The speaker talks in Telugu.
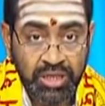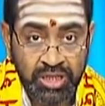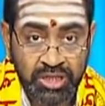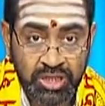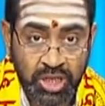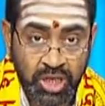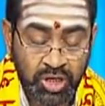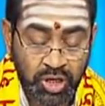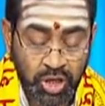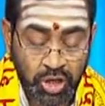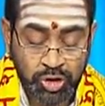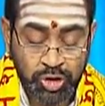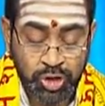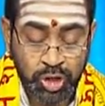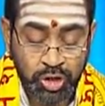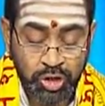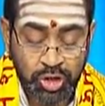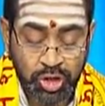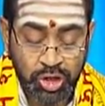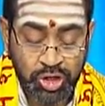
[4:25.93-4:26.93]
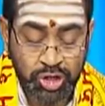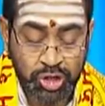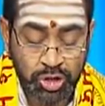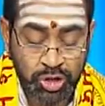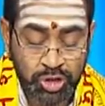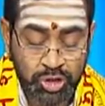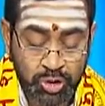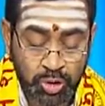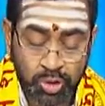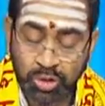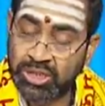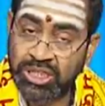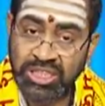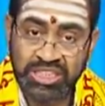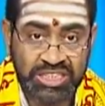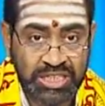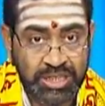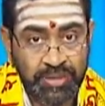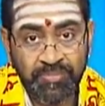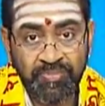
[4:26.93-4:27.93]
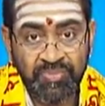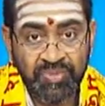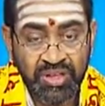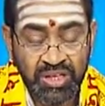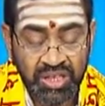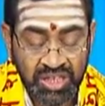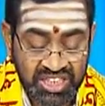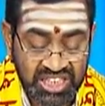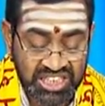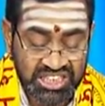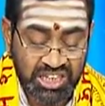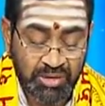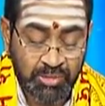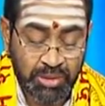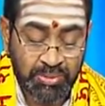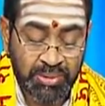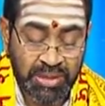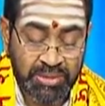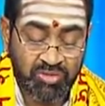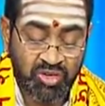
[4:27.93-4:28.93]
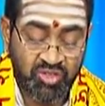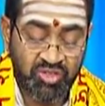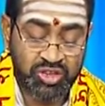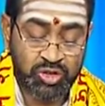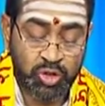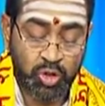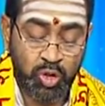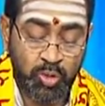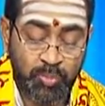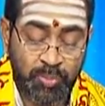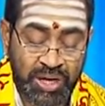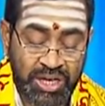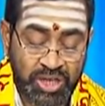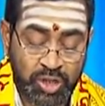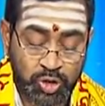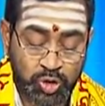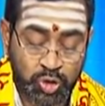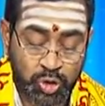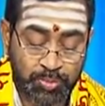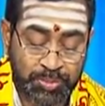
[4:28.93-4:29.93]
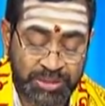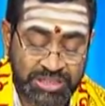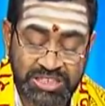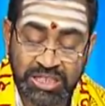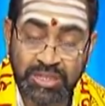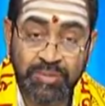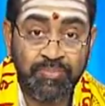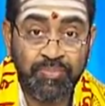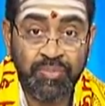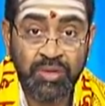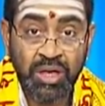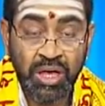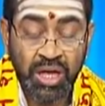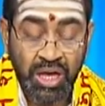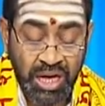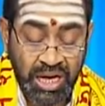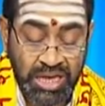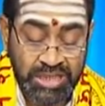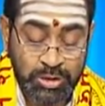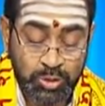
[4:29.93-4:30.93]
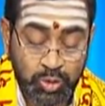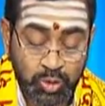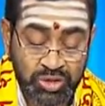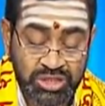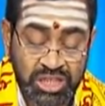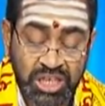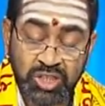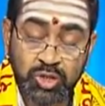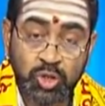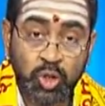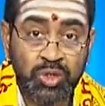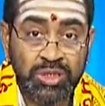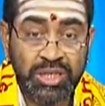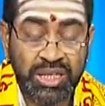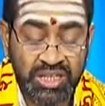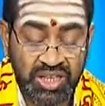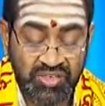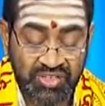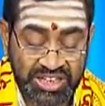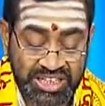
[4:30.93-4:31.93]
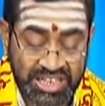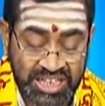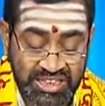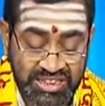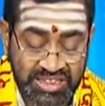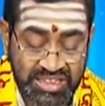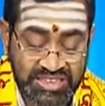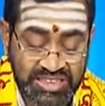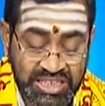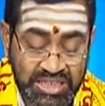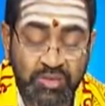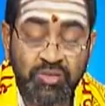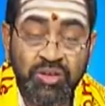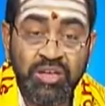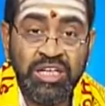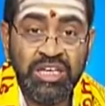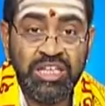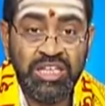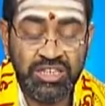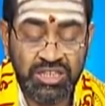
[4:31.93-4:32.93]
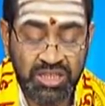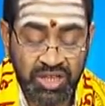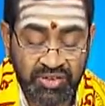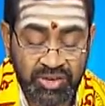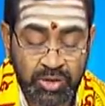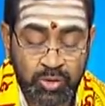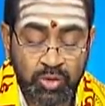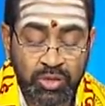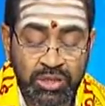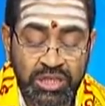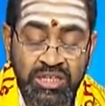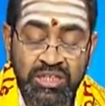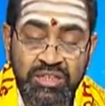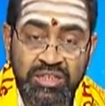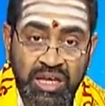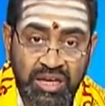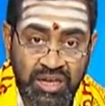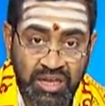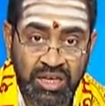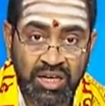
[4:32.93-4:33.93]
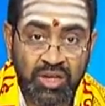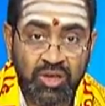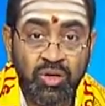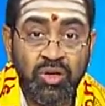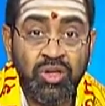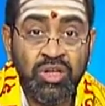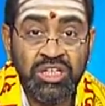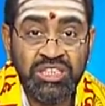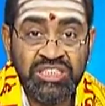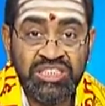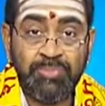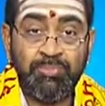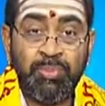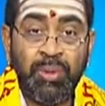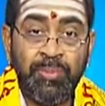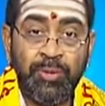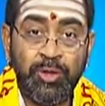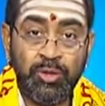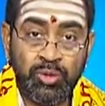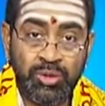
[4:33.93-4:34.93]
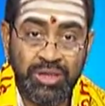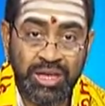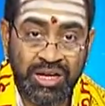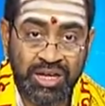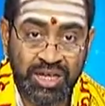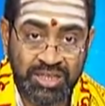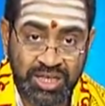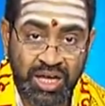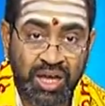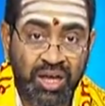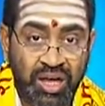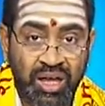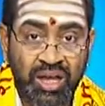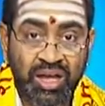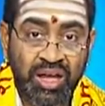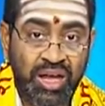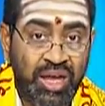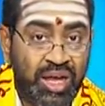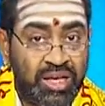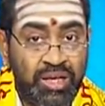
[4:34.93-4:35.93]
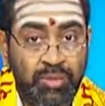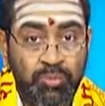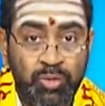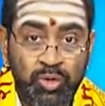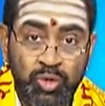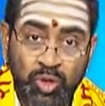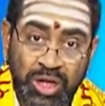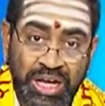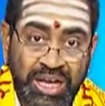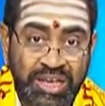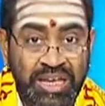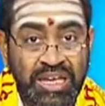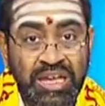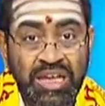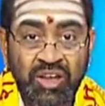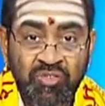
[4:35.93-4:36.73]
ఇద్దరు యక్షులు కృష్ణుని స్తోత్రించడం కృష్ణ పరమాత్మ విశ్వరూపాన్ని చూపించడం అది చూసి యశోదాదేవి కీర్తించడం ఇంతవరకు ఈ తరంగంలో చెప్పబోతున్న కథ అని ముందుగానే